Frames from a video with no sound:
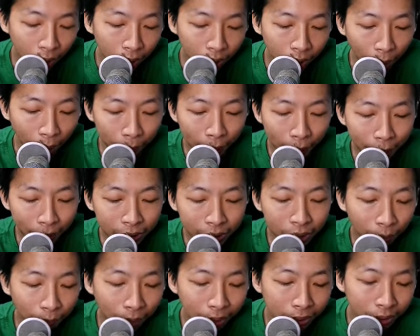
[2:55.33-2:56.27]
tanpa
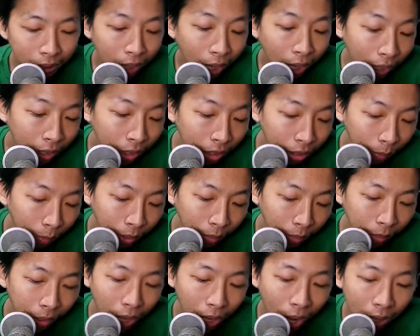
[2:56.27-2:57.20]
basa-basi lagi
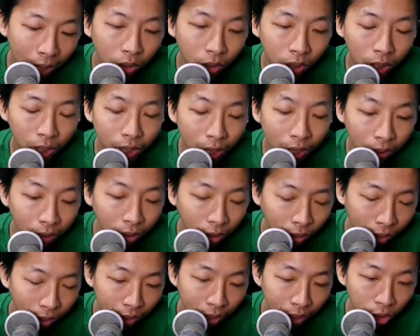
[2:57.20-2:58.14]
teman-teman ayo kita
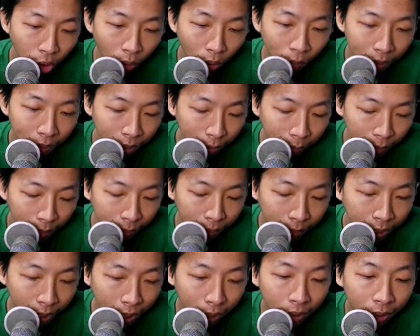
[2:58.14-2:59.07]
kita coba
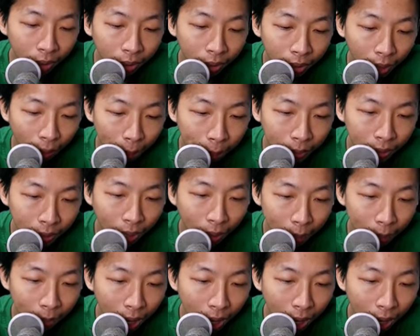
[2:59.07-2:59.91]
teman-teman ya yang pertama